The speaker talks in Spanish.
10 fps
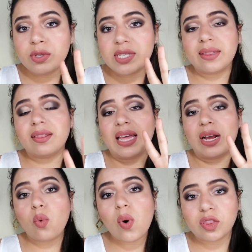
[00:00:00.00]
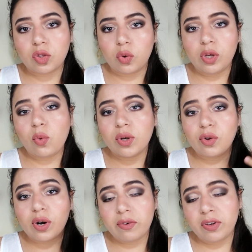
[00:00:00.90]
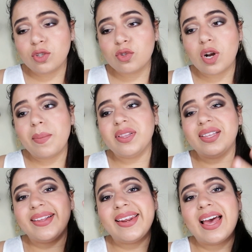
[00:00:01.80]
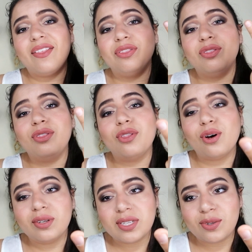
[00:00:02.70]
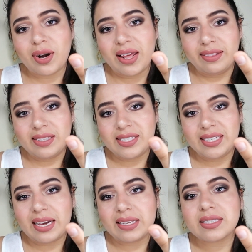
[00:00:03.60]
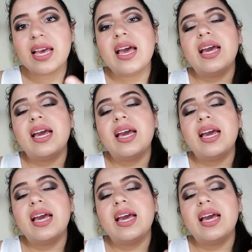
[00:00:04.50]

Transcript: un set de cuatro. Y cuando reviso solamente tenía dos desodorantes, chicas.